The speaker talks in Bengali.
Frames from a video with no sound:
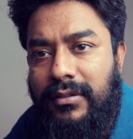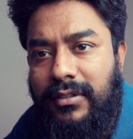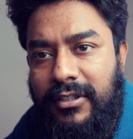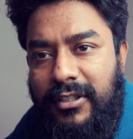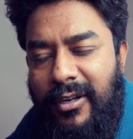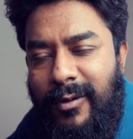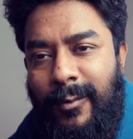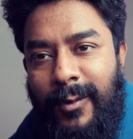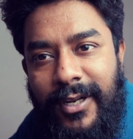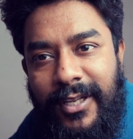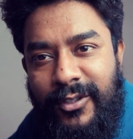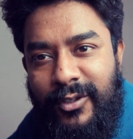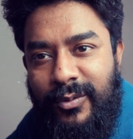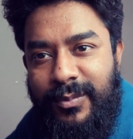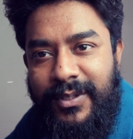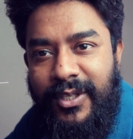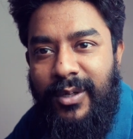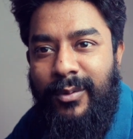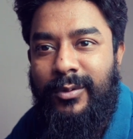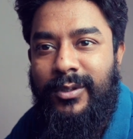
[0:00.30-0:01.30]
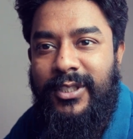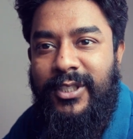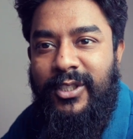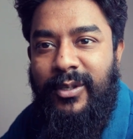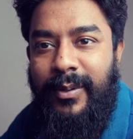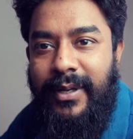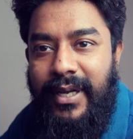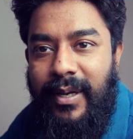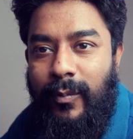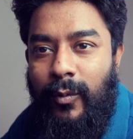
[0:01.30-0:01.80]
আসসালামু আলাইকুম কী অবস্থা
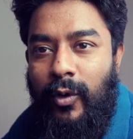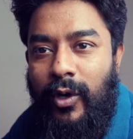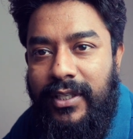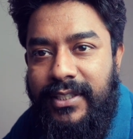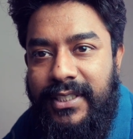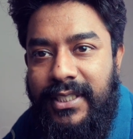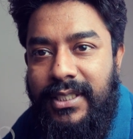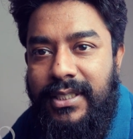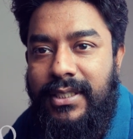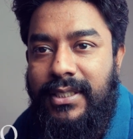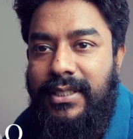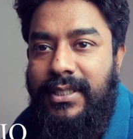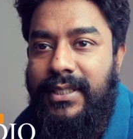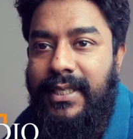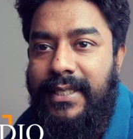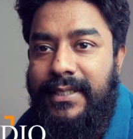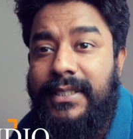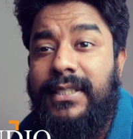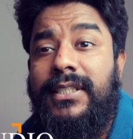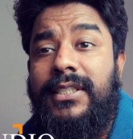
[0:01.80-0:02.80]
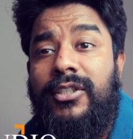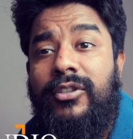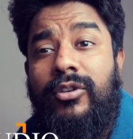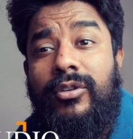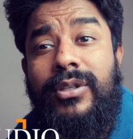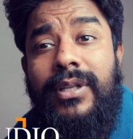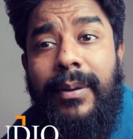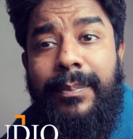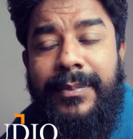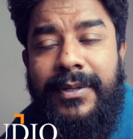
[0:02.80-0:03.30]
সবাই কেমন আছেন দি এসি
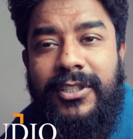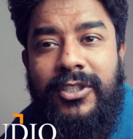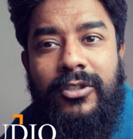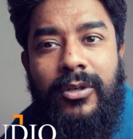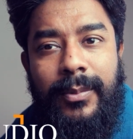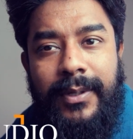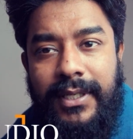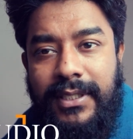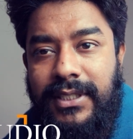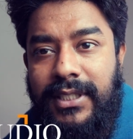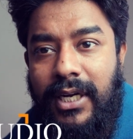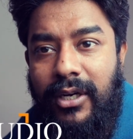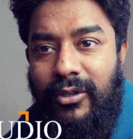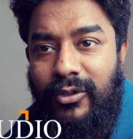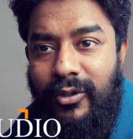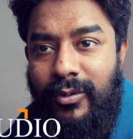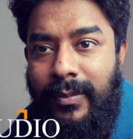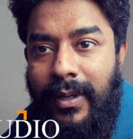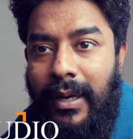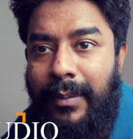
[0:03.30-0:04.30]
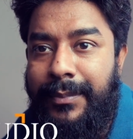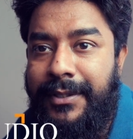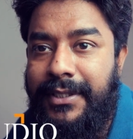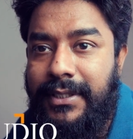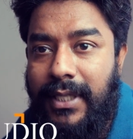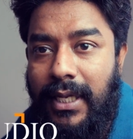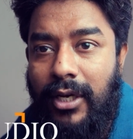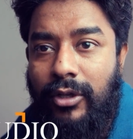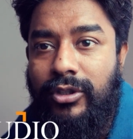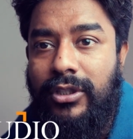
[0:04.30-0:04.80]
স্টুডিওতে আপনাদের সবাইকে স্বাগতম আমি
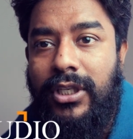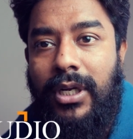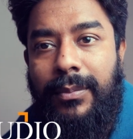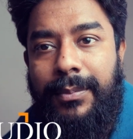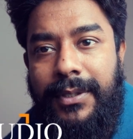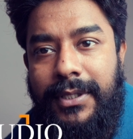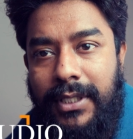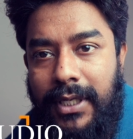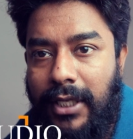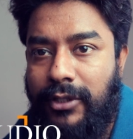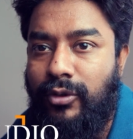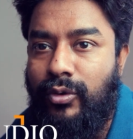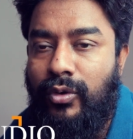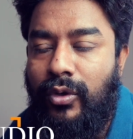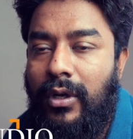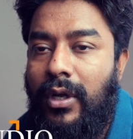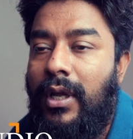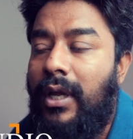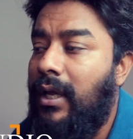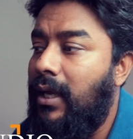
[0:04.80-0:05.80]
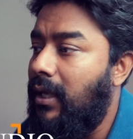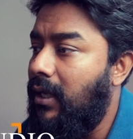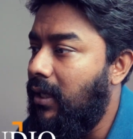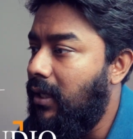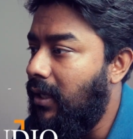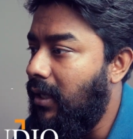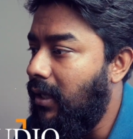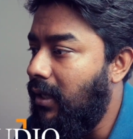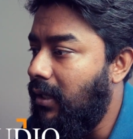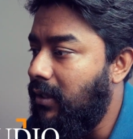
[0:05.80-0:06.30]
সালাউদ্দিন আহমেদ রাজু
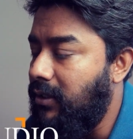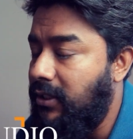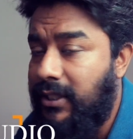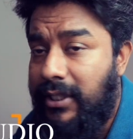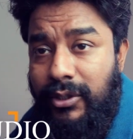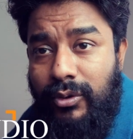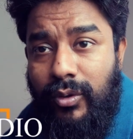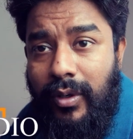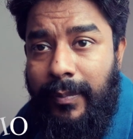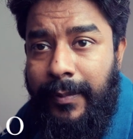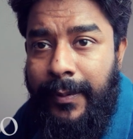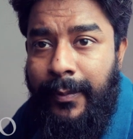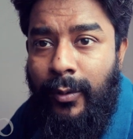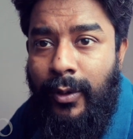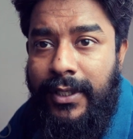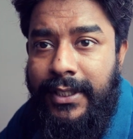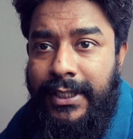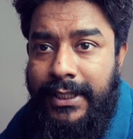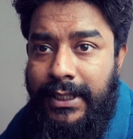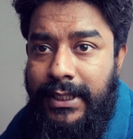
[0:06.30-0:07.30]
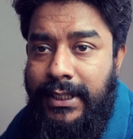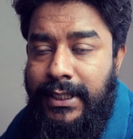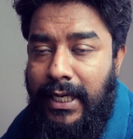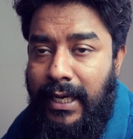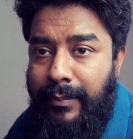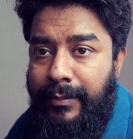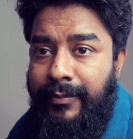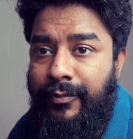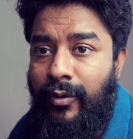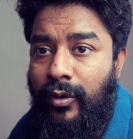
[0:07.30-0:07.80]
যেহেতু আমি বলেছি যে
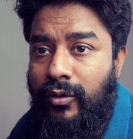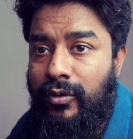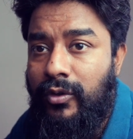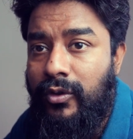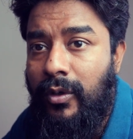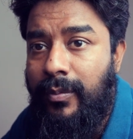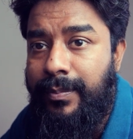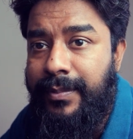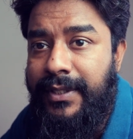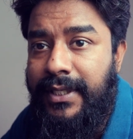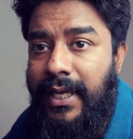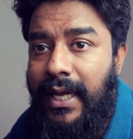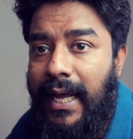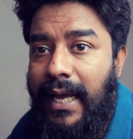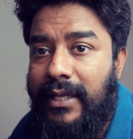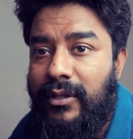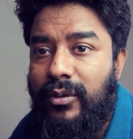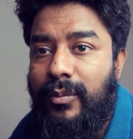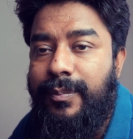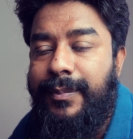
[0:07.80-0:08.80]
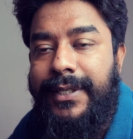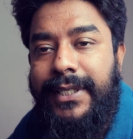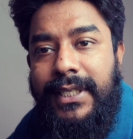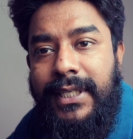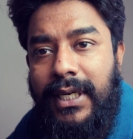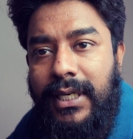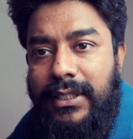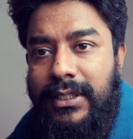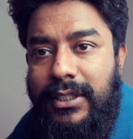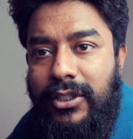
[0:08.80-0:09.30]
আমি ফটোশপ নিয়ে একদম
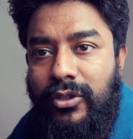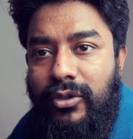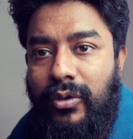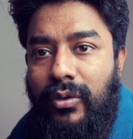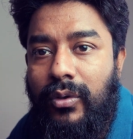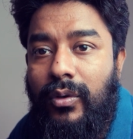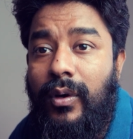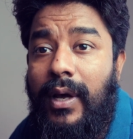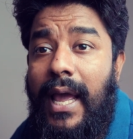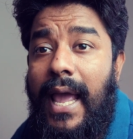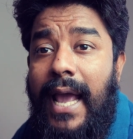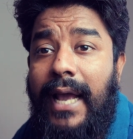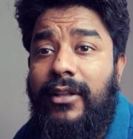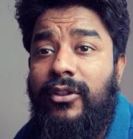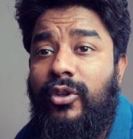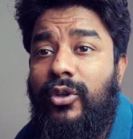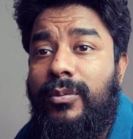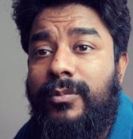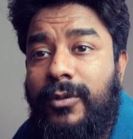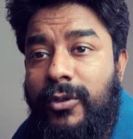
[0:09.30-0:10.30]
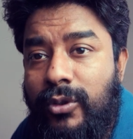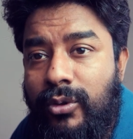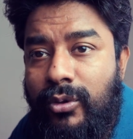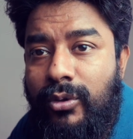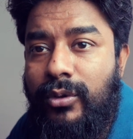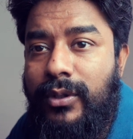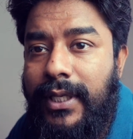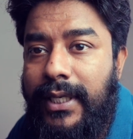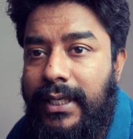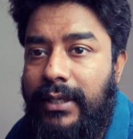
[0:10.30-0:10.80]
বিগিনারদের জন্য একদম
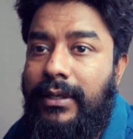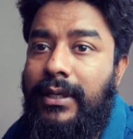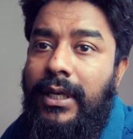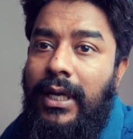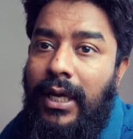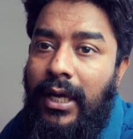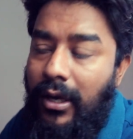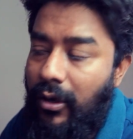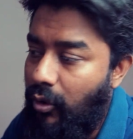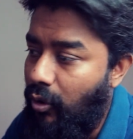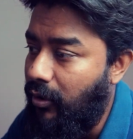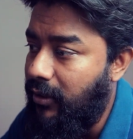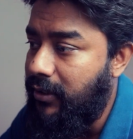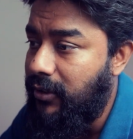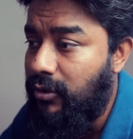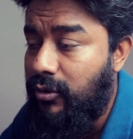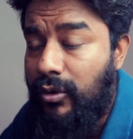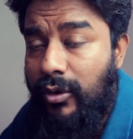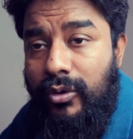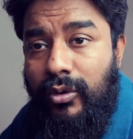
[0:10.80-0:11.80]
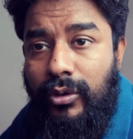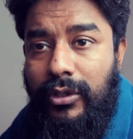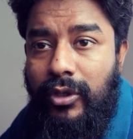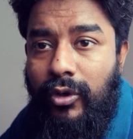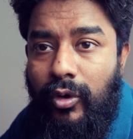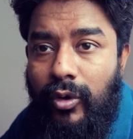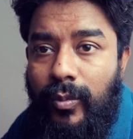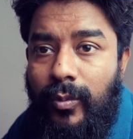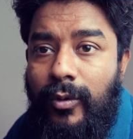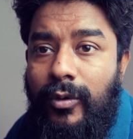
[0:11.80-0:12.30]
শুরু থেকে কন্টেন্টগুলো তৈরি
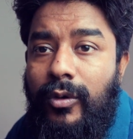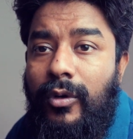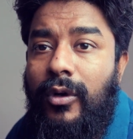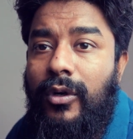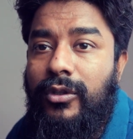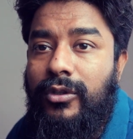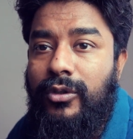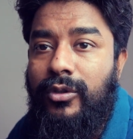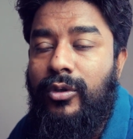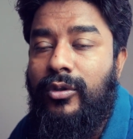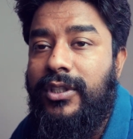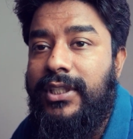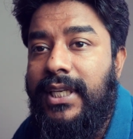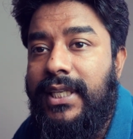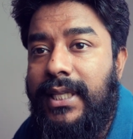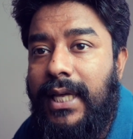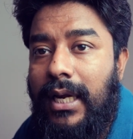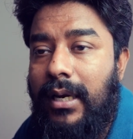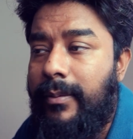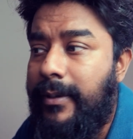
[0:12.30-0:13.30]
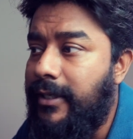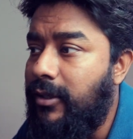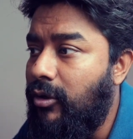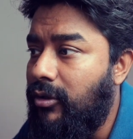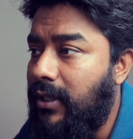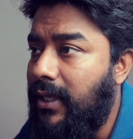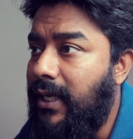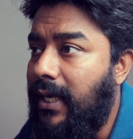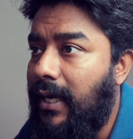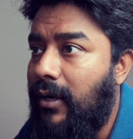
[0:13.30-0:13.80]
করব সো সেই
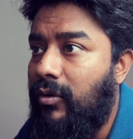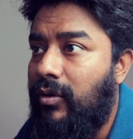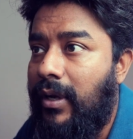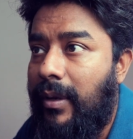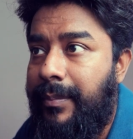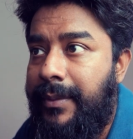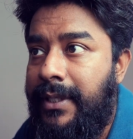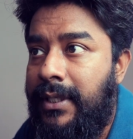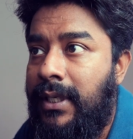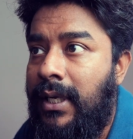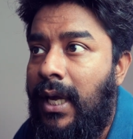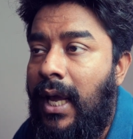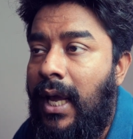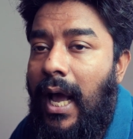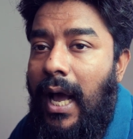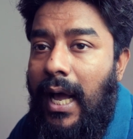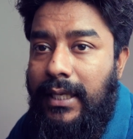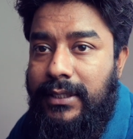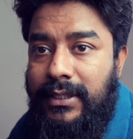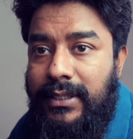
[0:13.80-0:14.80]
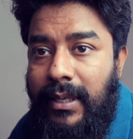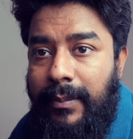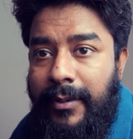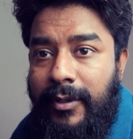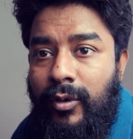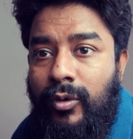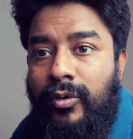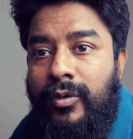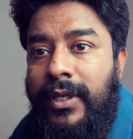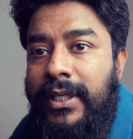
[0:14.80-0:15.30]
ধারাবাহিকতায় এখন আমি আজকে
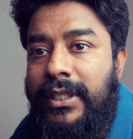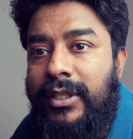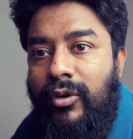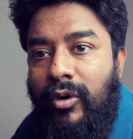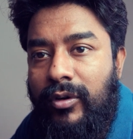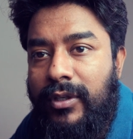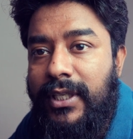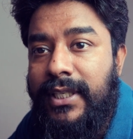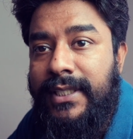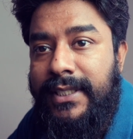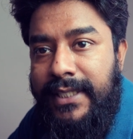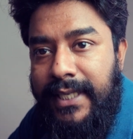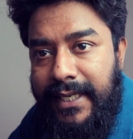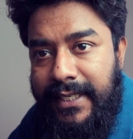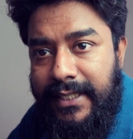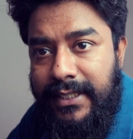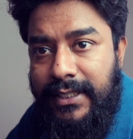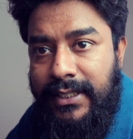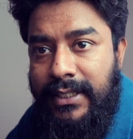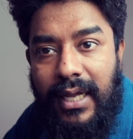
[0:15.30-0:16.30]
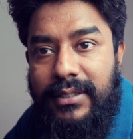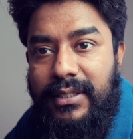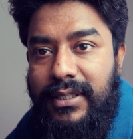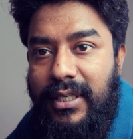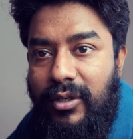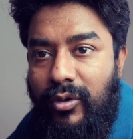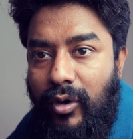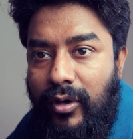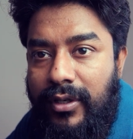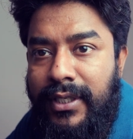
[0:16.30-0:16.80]
আমার নতুন একটি কন্টেন্ট নিয়ে এসেছি
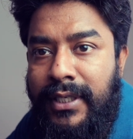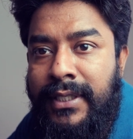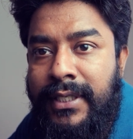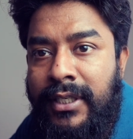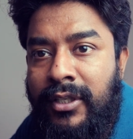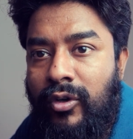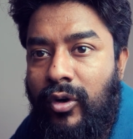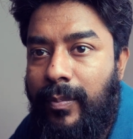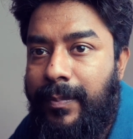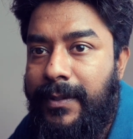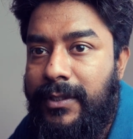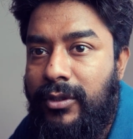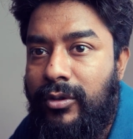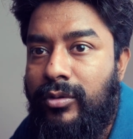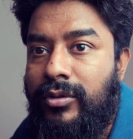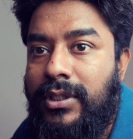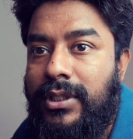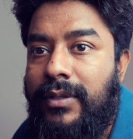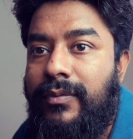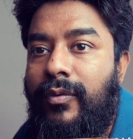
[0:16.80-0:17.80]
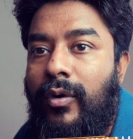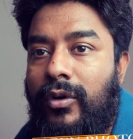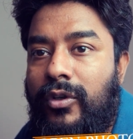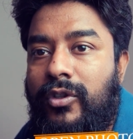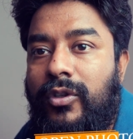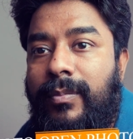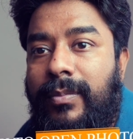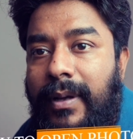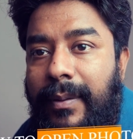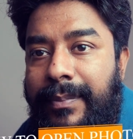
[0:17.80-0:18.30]
আজকের কন্টেন্টের টপিকস হচ্ছে
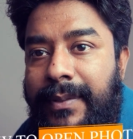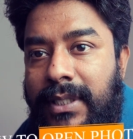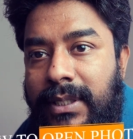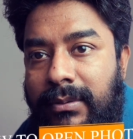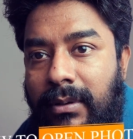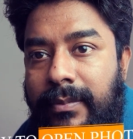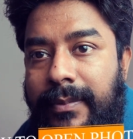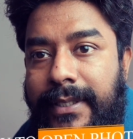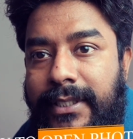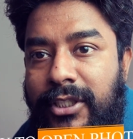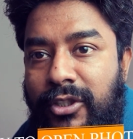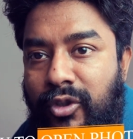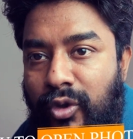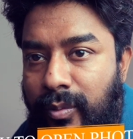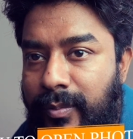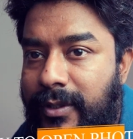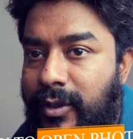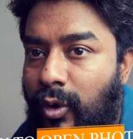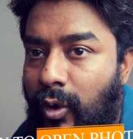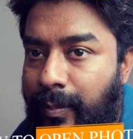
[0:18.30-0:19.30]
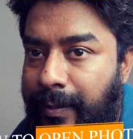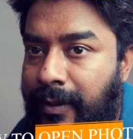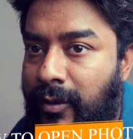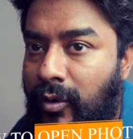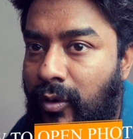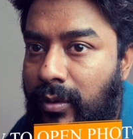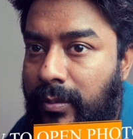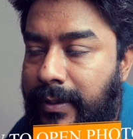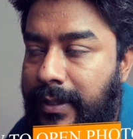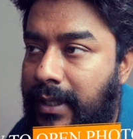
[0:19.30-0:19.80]
ফটোশপে আপনি কিভাবে একটি ছবি ওপেন
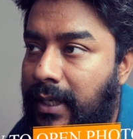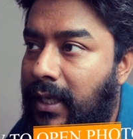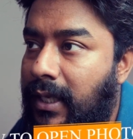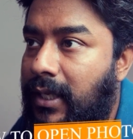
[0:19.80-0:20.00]
করবেন